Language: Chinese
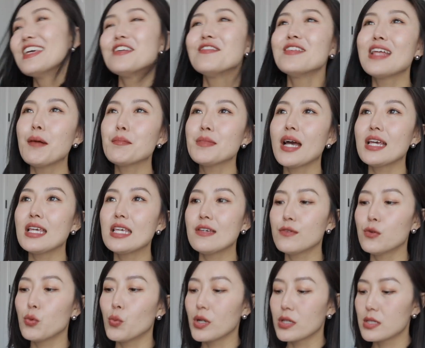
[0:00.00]
因为他们家衣
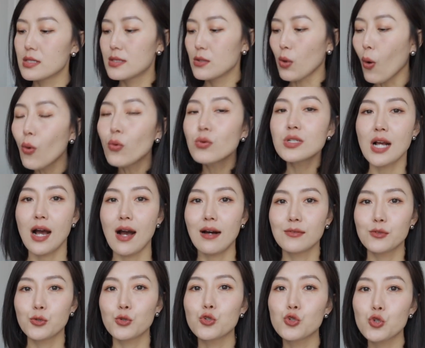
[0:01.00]
服我通
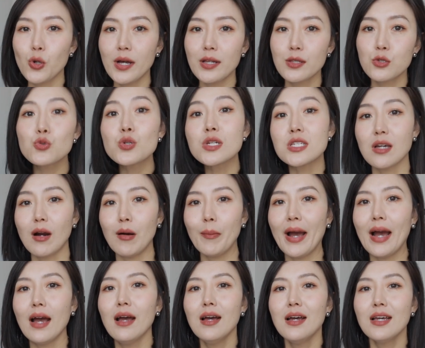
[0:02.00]
常都是穿最小
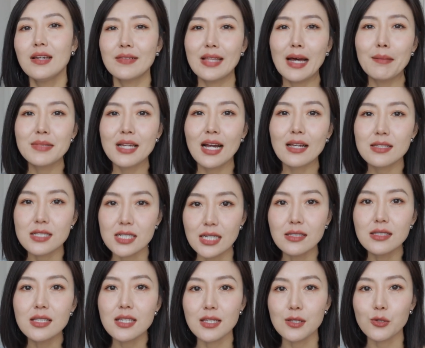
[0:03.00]
码，因为他们家
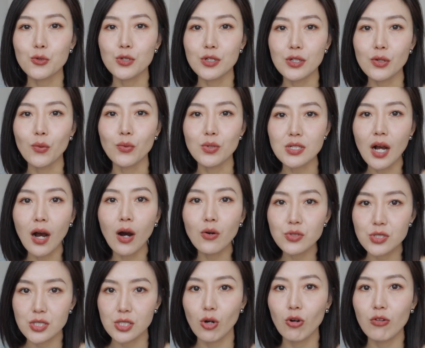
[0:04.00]
整体都是那种超
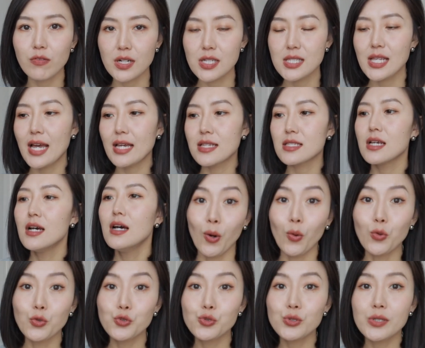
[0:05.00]
级 oversize。小
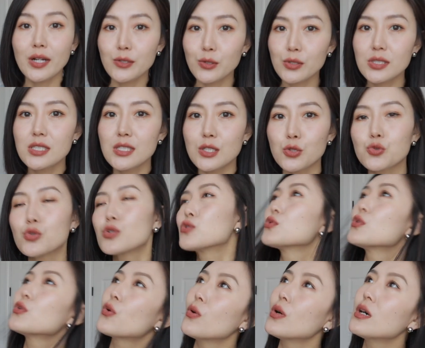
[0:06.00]
红书上又自己做
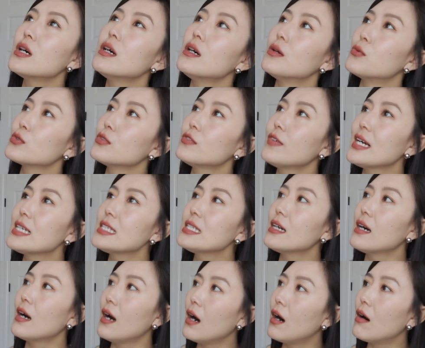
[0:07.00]
做功课，我就发
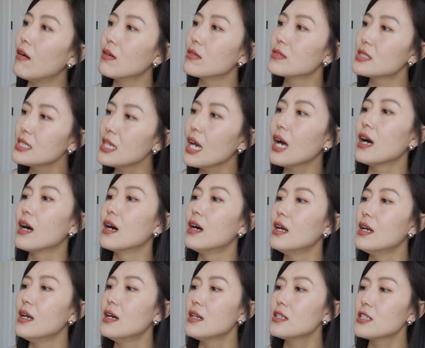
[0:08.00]
现好像。
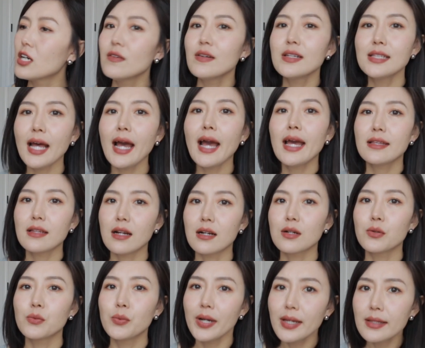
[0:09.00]
稍微大一点
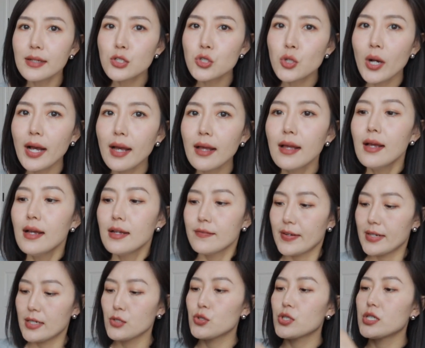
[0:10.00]
的我也能穿，
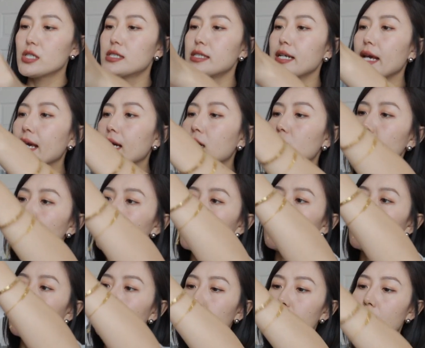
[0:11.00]
反正就是这个
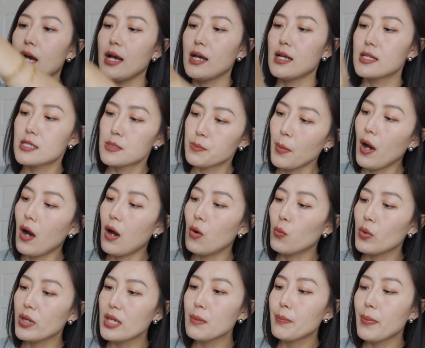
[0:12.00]
是 small，
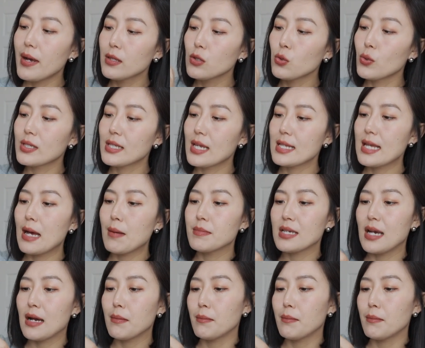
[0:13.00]
我一般都会在他们家